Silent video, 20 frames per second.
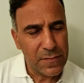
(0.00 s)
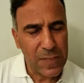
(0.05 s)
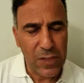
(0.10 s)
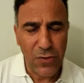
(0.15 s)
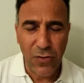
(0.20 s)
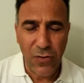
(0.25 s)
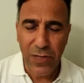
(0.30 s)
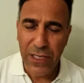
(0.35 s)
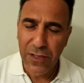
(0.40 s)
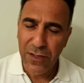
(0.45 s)

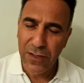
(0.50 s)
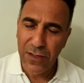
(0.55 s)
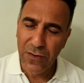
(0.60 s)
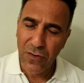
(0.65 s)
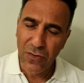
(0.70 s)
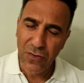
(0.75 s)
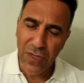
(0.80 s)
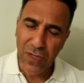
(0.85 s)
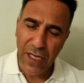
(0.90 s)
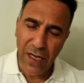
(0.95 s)
Dolaşın
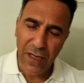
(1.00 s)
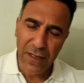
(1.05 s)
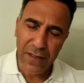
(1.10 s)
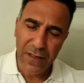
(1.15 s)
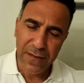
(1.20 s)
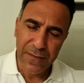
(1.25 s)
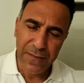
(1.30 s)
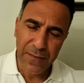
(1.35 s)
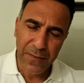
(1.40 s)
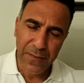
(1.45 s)
dünyayı.
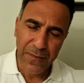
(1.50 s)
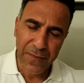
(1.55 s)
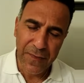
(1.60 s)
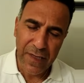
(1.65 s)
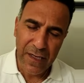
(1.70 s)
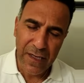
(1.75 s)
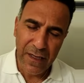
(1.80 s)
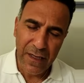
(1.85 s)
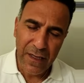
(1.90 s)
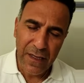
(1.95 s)

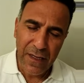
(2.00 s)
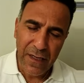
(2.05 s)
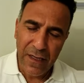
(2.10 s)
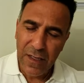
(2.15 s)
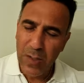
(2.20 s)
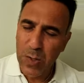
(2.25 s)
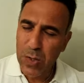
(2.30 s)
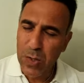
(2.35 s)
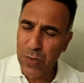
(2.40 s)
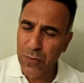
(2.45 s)

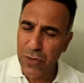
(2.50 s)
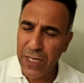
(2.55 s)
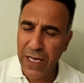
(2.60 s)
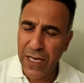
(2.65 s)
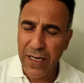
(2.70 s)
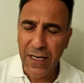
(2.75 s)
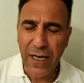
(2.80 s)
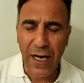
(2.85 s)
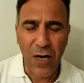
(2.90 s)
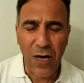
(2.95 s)

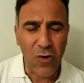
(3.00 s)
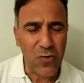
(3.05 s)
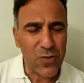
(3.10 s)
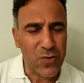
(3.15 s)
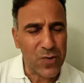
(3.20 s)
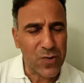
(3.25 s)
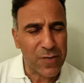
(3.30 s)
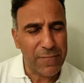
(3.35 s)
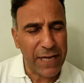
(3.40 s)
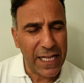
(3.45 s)
Zümrüdanka
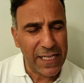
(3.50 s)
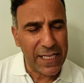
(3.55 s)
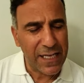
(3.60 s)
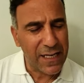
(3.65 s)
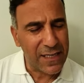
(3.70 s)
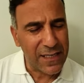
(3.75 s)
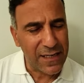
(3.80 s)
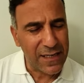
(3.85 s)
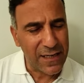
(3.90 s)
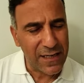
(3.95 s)
olduğunuzu belki
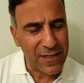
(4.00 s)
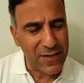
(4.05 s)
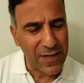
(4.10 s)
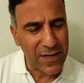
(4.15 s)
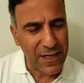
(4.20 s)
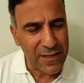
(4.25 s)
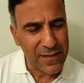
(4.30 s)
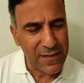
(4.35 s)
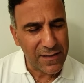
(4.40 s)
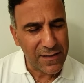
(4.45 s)

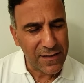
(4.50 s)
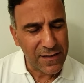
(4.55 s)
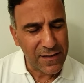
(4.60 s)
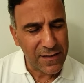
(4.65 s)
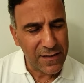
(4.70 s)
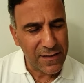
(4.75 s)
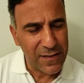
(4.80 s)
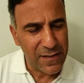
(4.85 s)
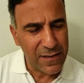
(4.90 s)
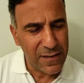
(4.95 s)
hatırlayacaksınız.